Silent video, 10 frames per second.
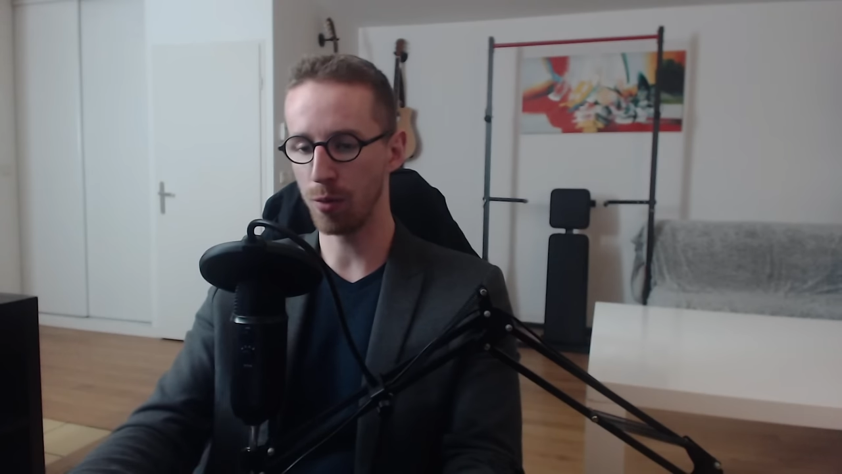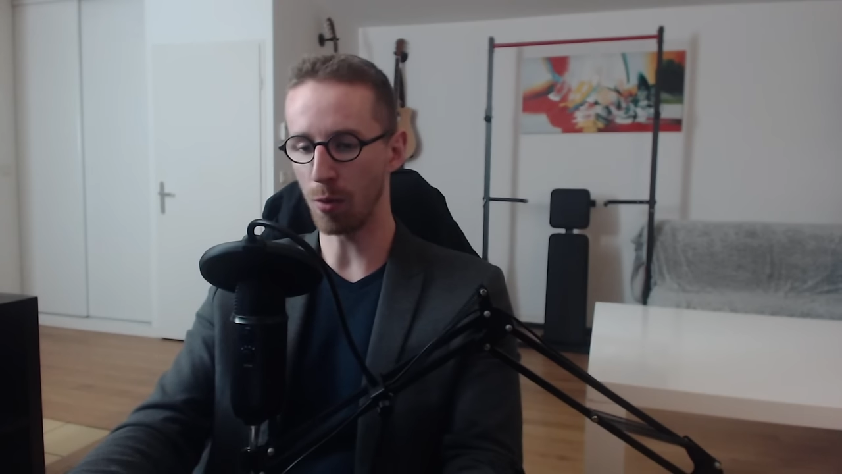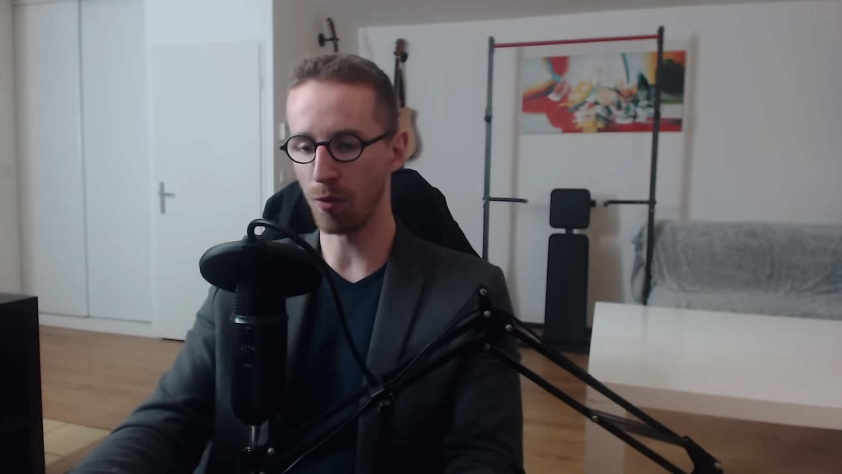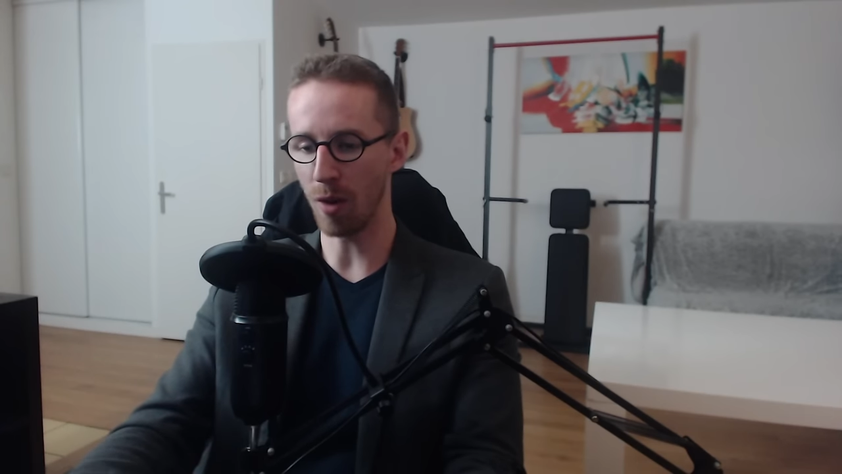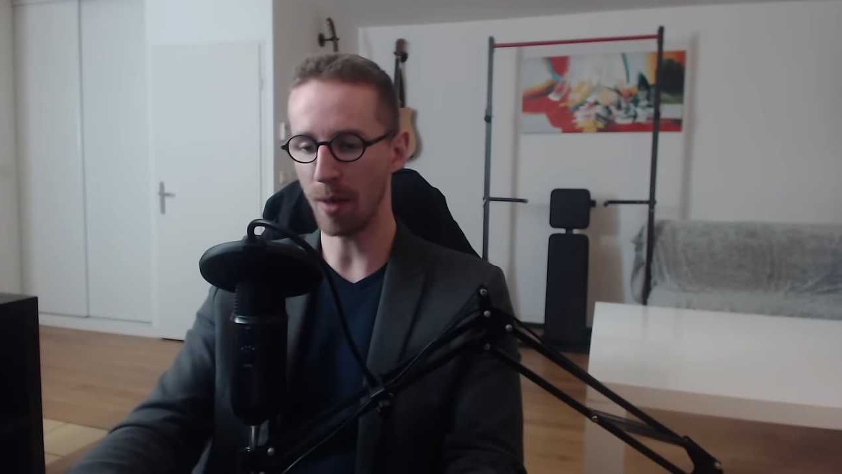
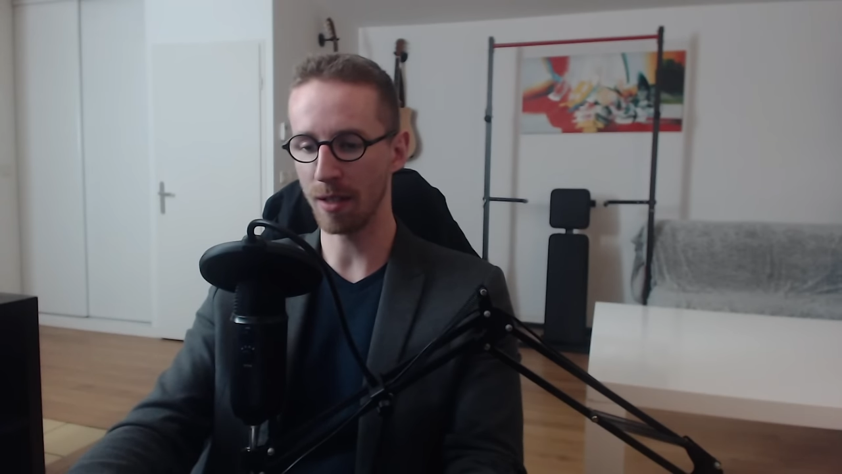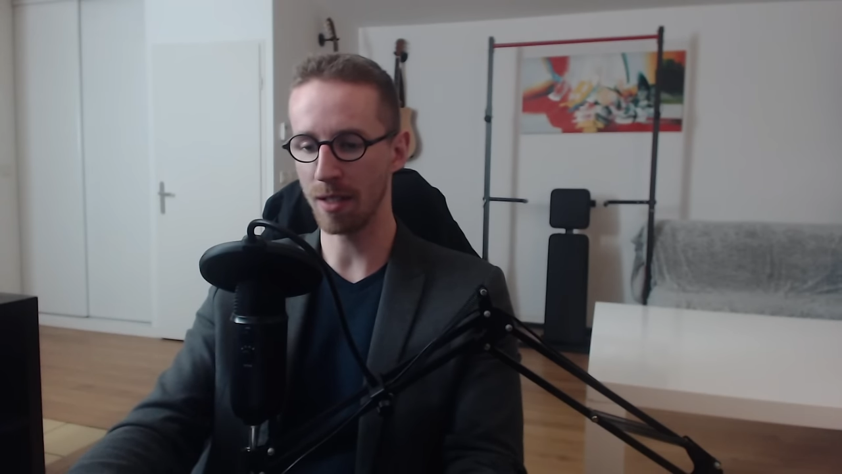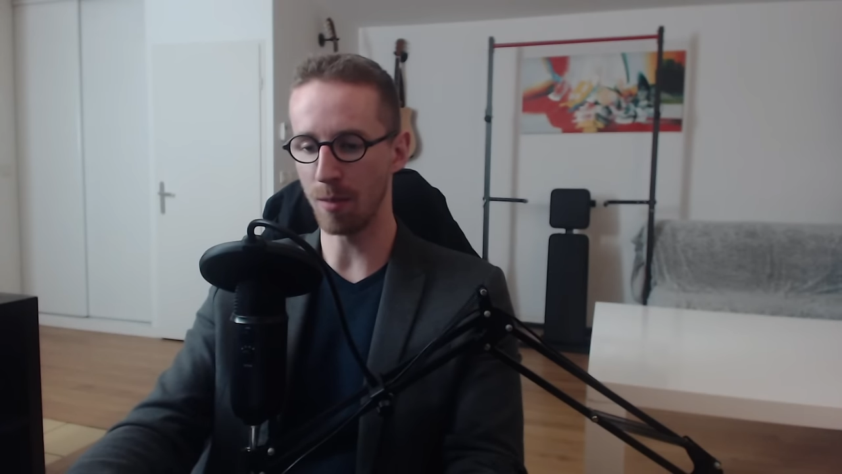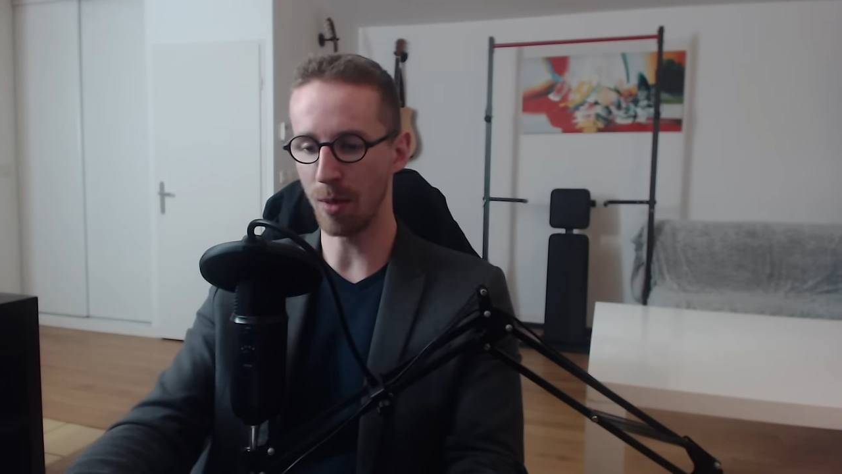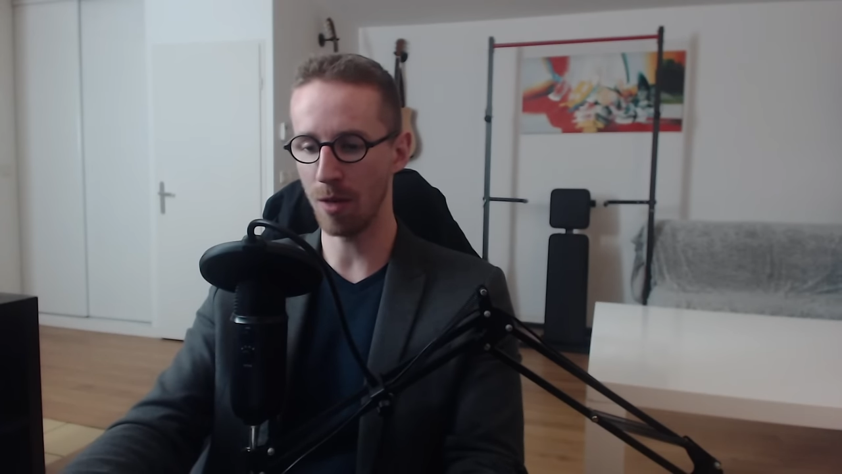pour pouvoir
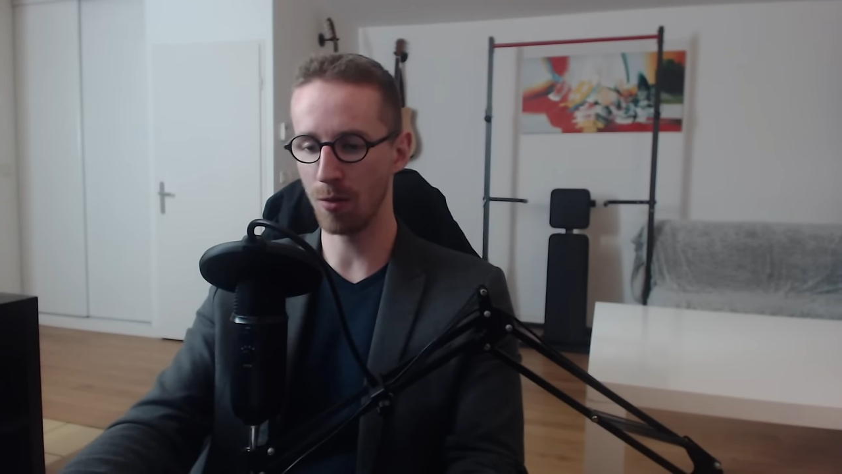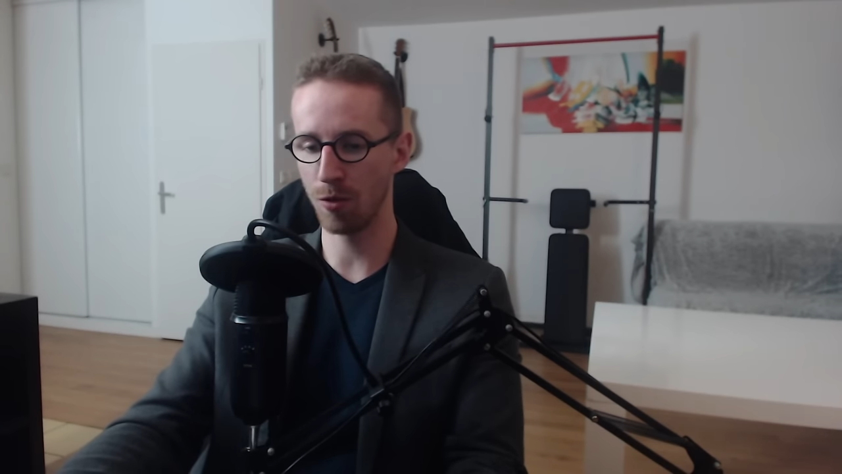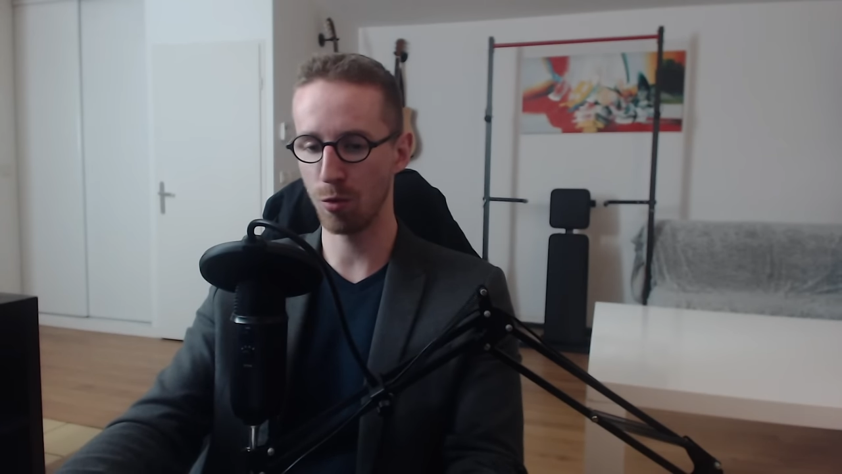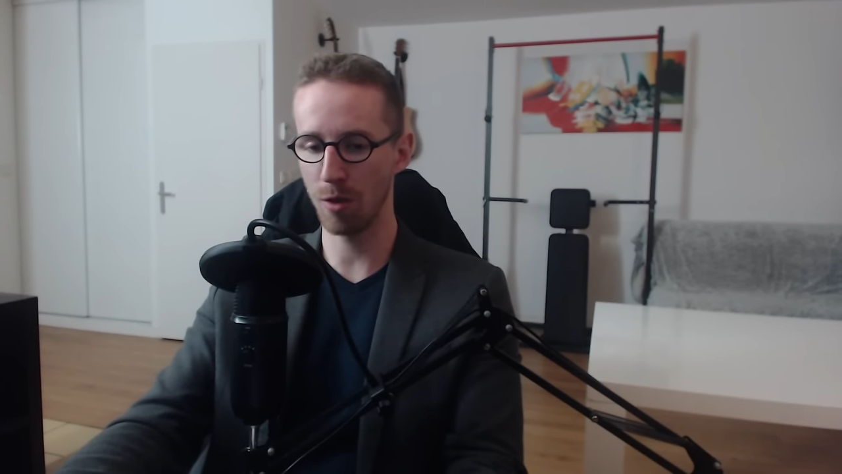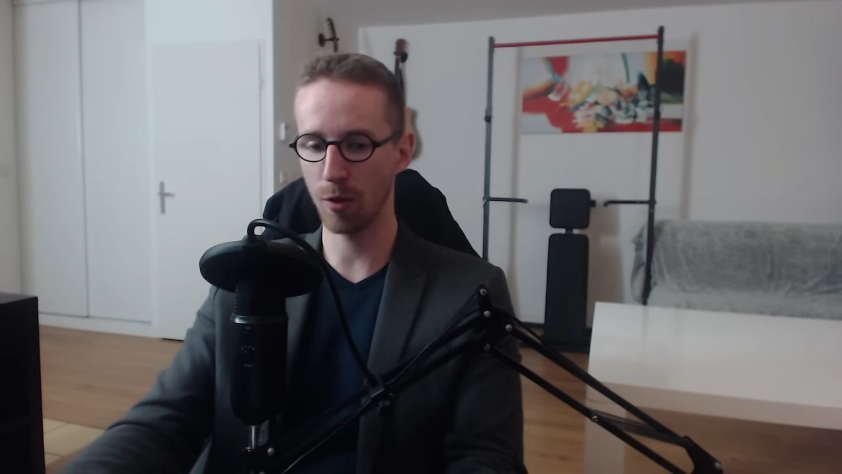participer ou
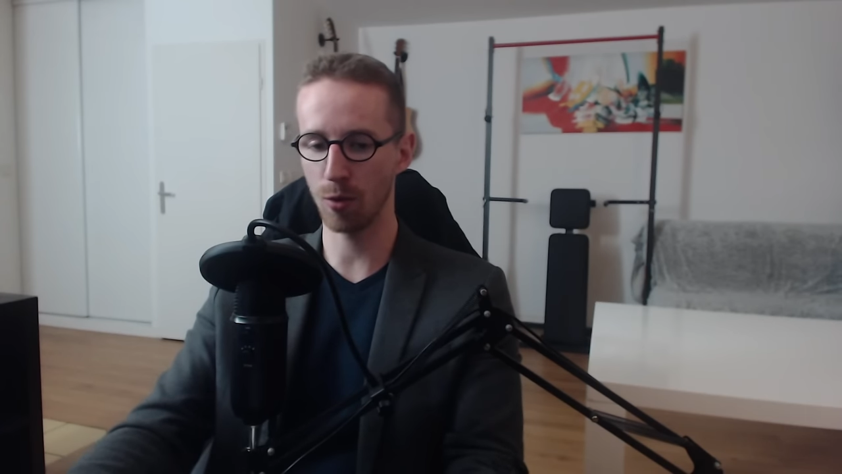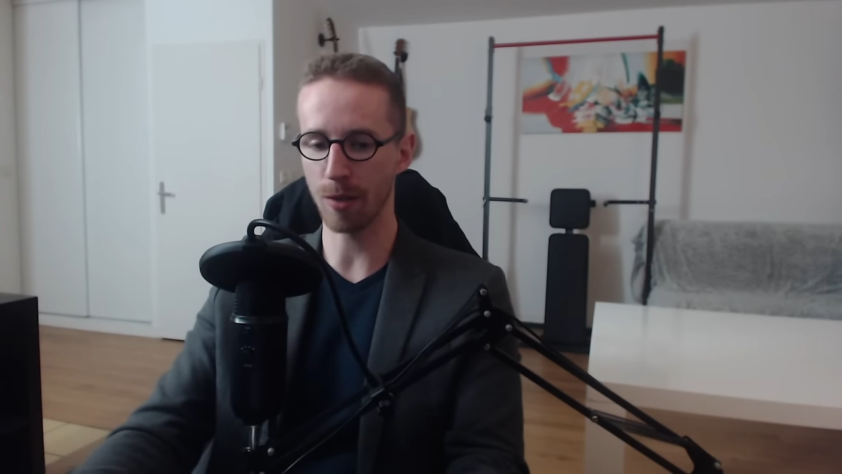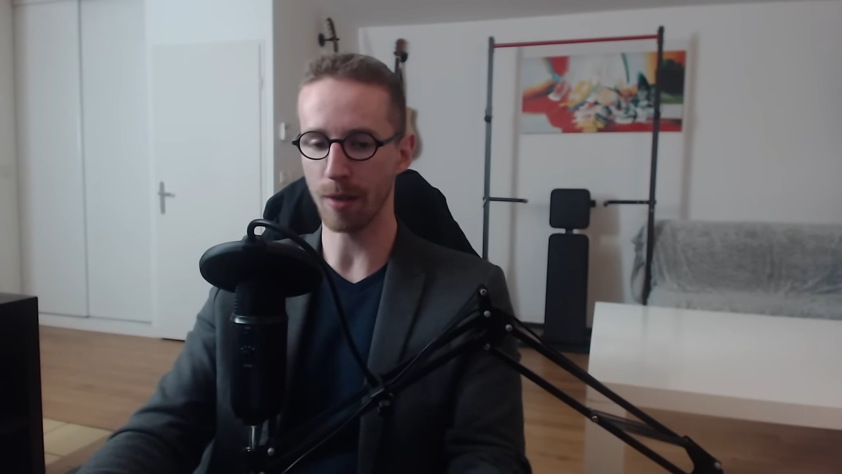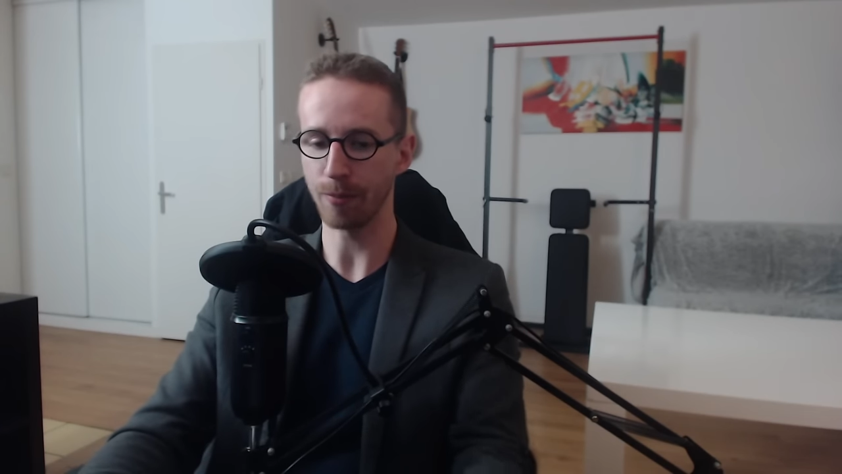suivre tout ça.